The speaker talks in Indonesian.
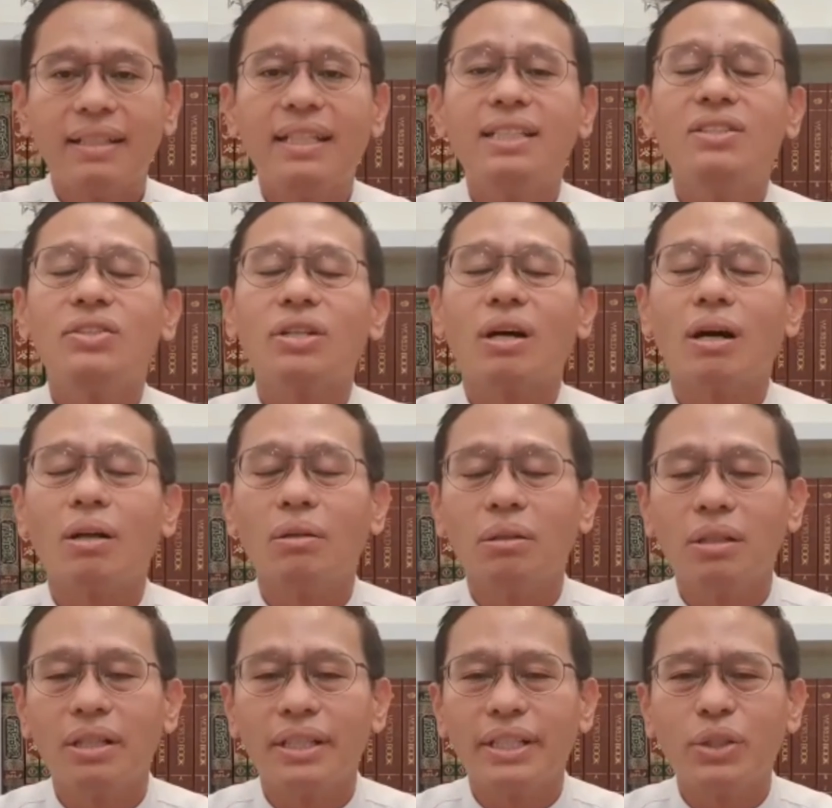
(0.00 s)
insya
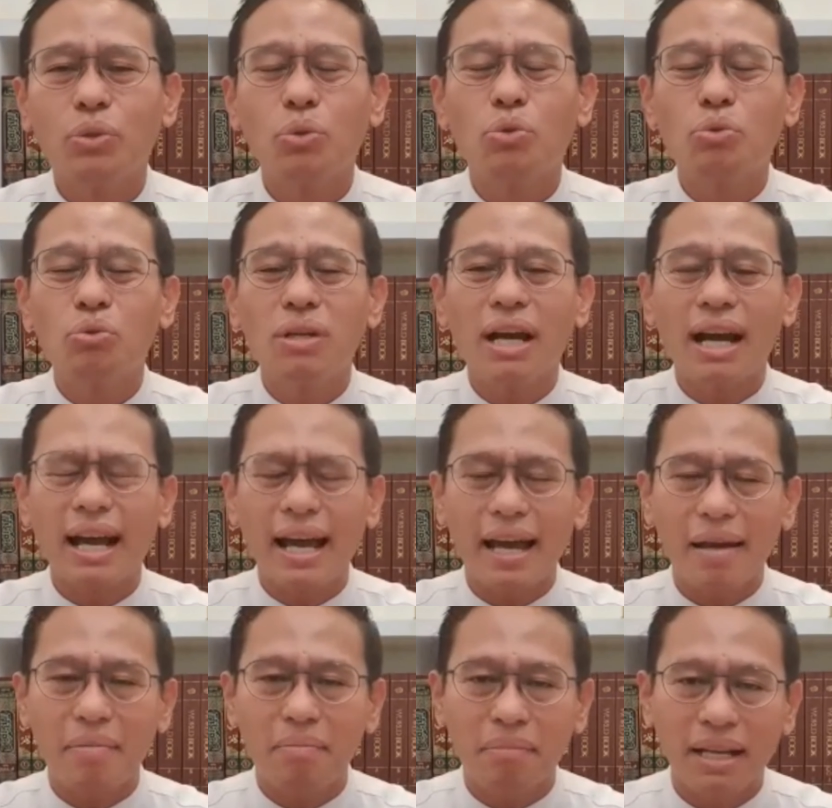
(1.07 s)
Allah itu sudah
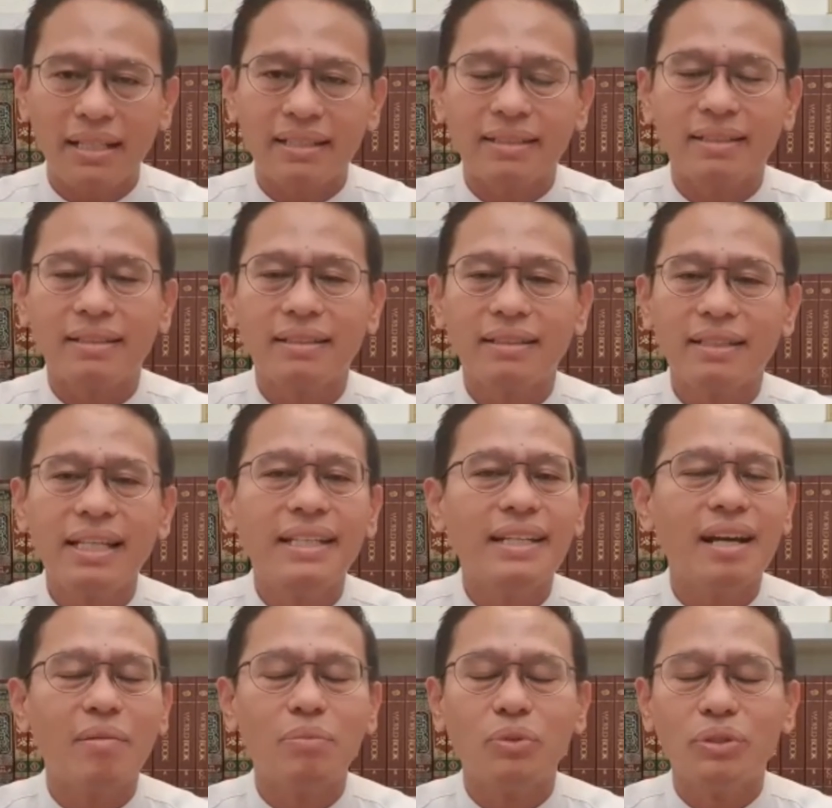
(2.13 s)
aman,
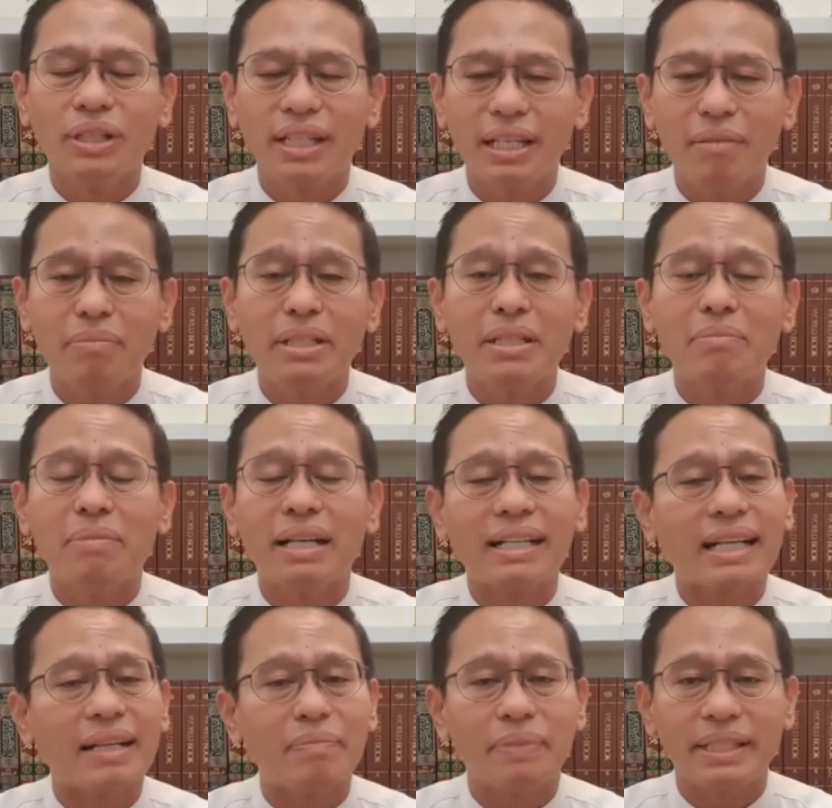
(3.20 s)
tidak mungkin
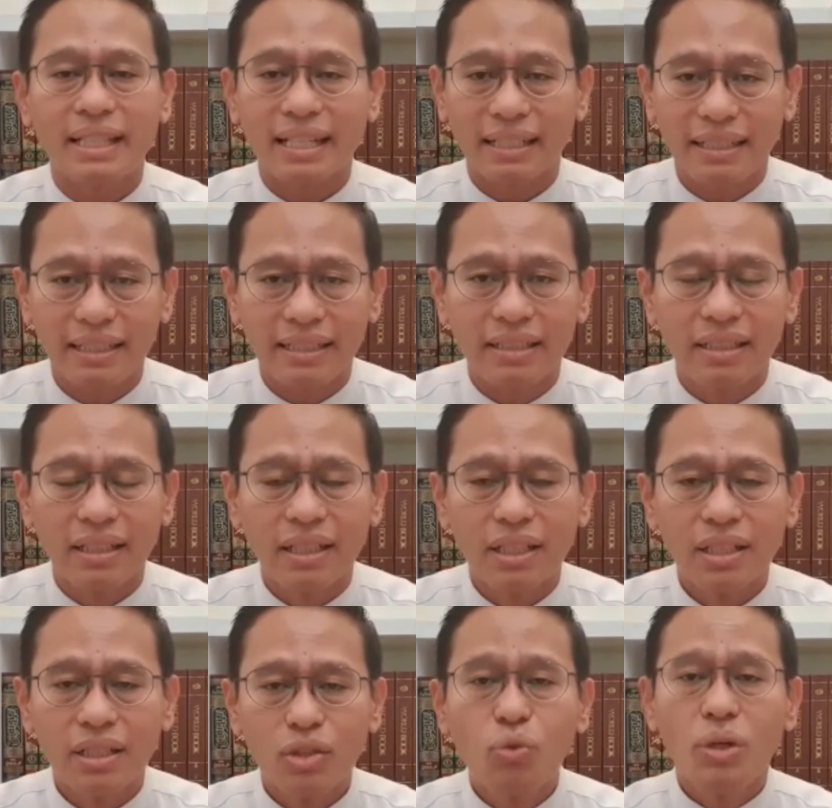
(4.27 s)
menyebarkan penyakit.
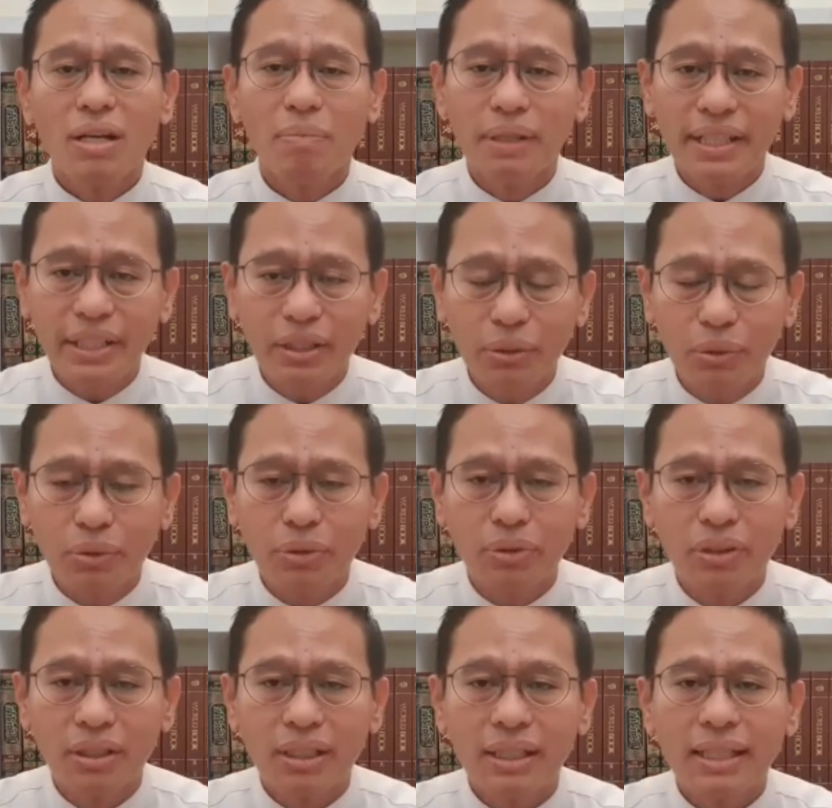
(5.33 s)
Sudah
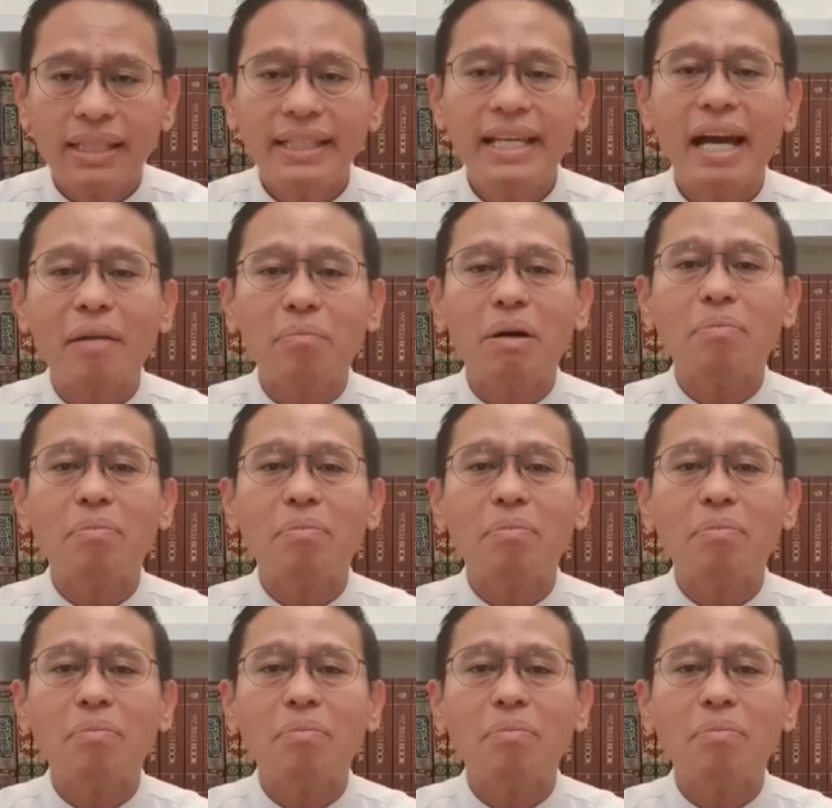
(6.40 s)
begitu, yang